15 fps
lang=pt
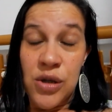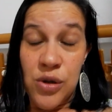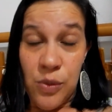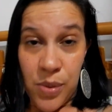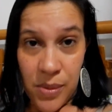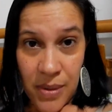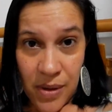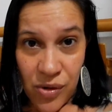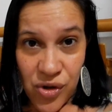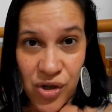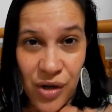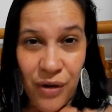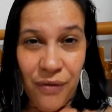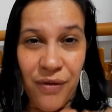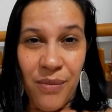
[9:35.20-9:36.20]
no primeiro
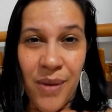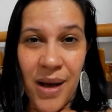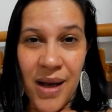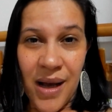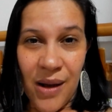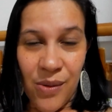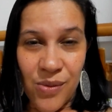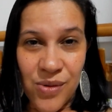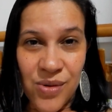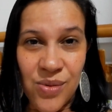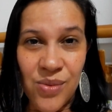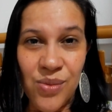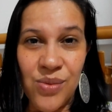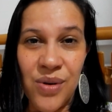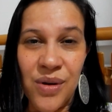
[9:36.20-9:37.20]
dia que eu fui marcar a
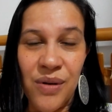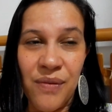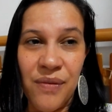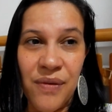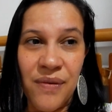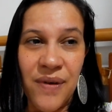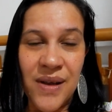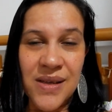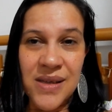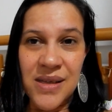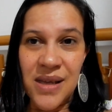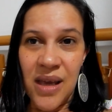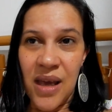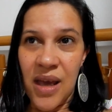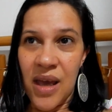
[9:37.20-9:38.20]
consulta, que eu fui
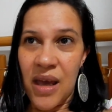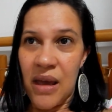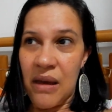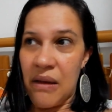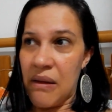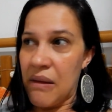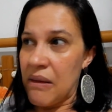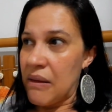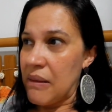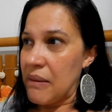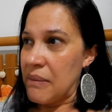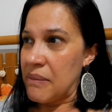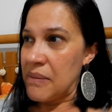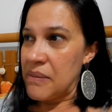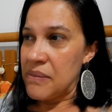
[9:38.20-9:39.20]

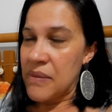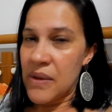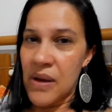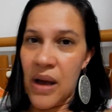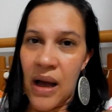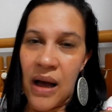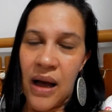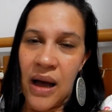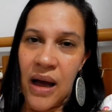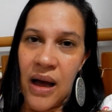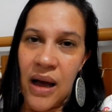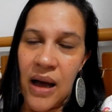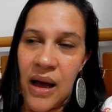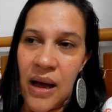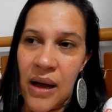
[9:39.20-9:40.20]
fazer a,
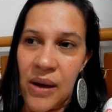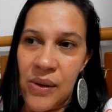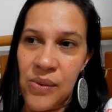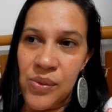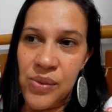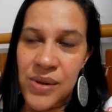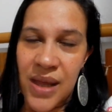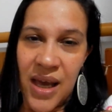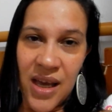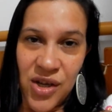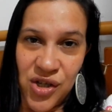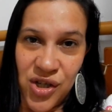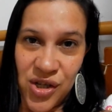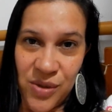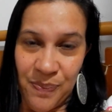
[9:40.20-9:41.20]
a, o
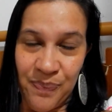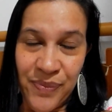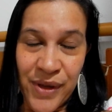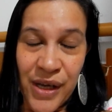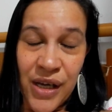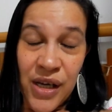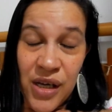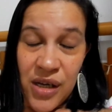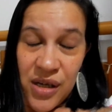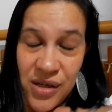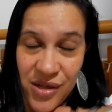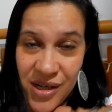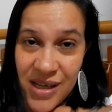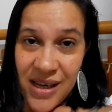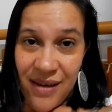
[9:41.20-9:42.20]
teste
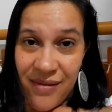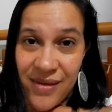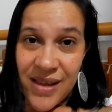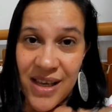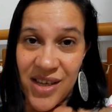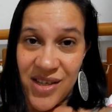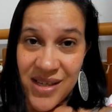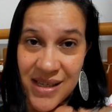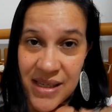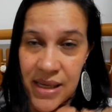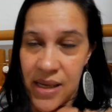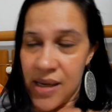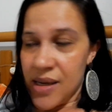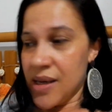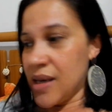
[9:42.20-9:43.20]
de gravidez de
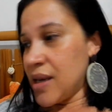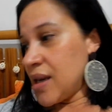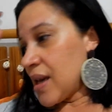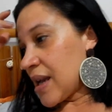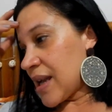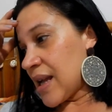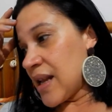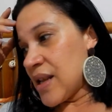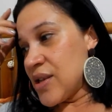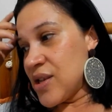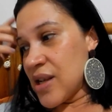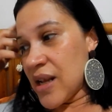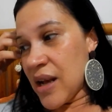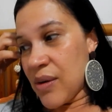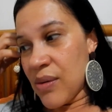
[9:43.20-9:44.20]
sangue, aquele
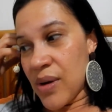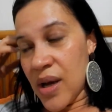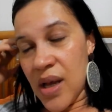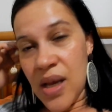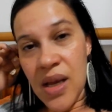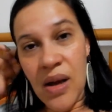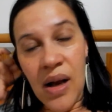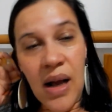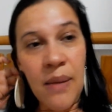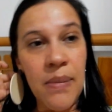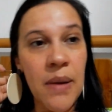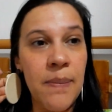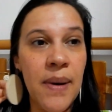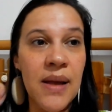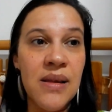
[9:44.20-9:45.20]
dia na correria eu
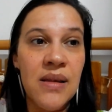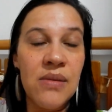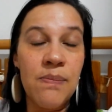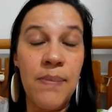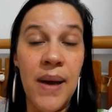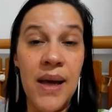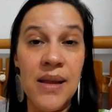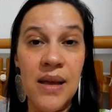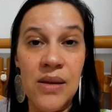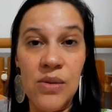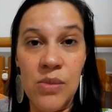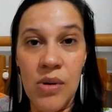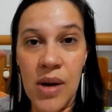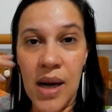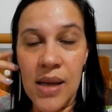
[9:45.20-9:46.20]
acabei
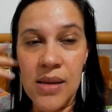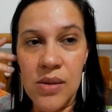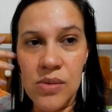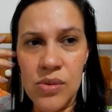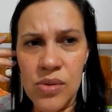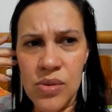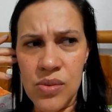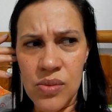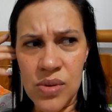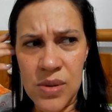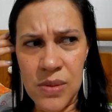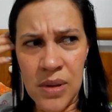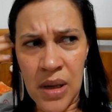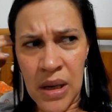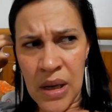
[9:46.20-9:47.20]
perdendo, o meu cartão do SUS.